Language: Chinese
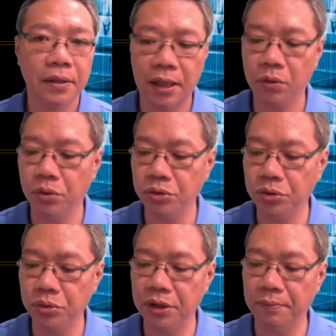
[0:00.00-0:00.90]
当国巨
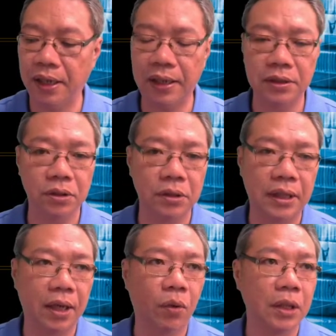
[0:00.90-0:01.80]
出现卖压之后，你
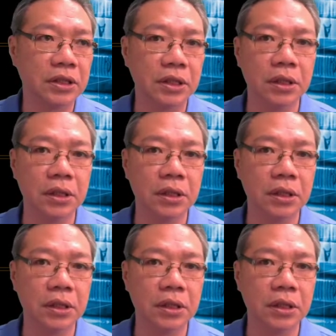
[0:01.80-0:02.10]
看华新